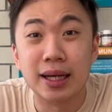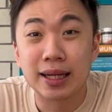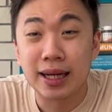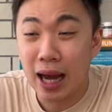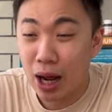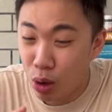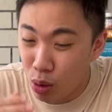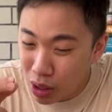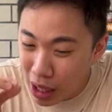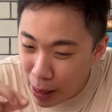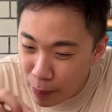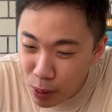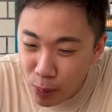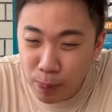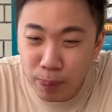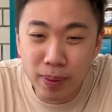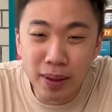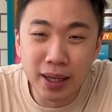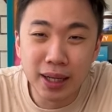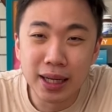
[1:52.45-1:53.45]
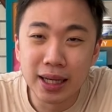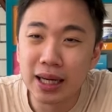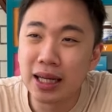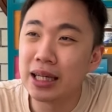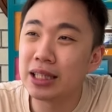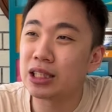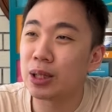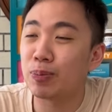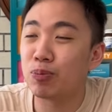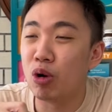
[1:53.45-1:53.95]
Kalau kamu beli
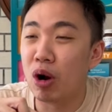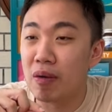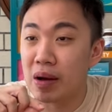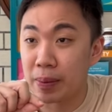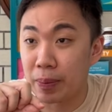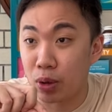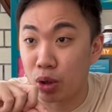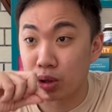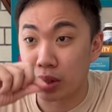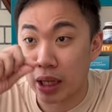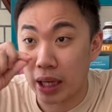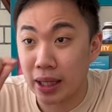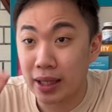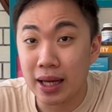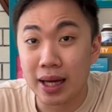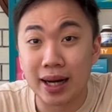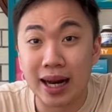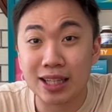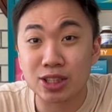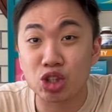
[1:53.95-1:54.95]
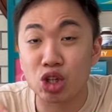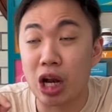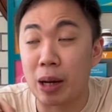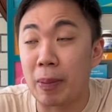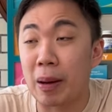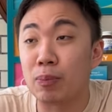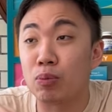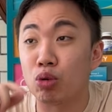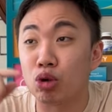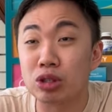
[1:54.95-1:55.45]
sebuah whey protein yang rasio
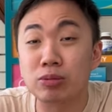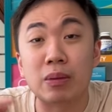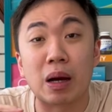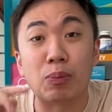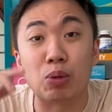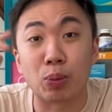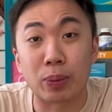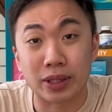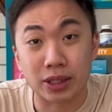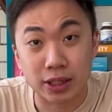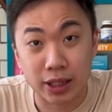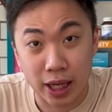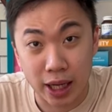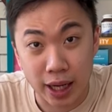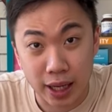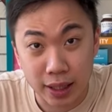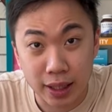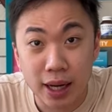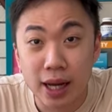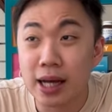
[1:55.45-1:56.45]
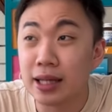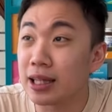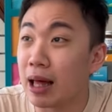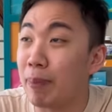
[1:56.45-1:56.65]
80-90%,